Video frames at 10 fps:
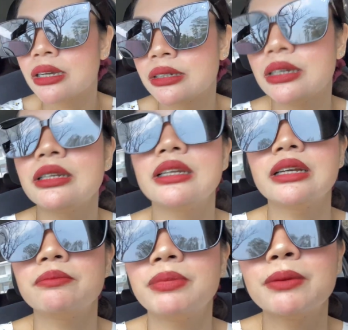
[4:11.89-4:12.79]
Ganyan
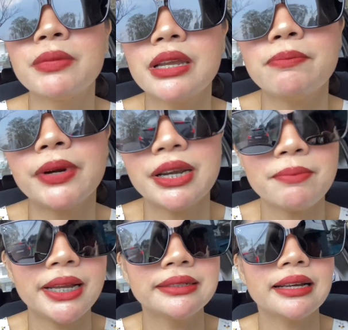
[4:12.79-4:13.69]
na
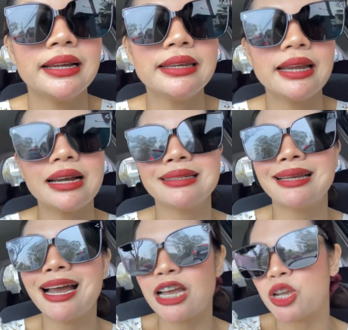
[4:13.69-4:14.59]
ipa-remind sa kanya kasi
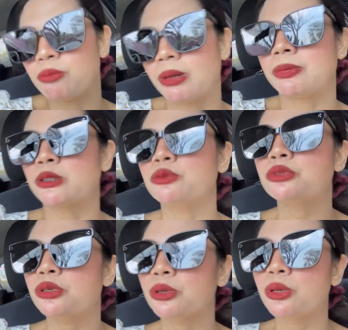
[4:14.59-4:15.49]
nga ayaw
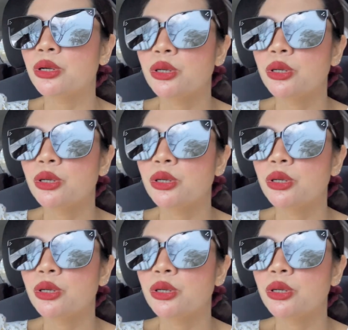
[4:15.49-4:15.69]
magpaturo.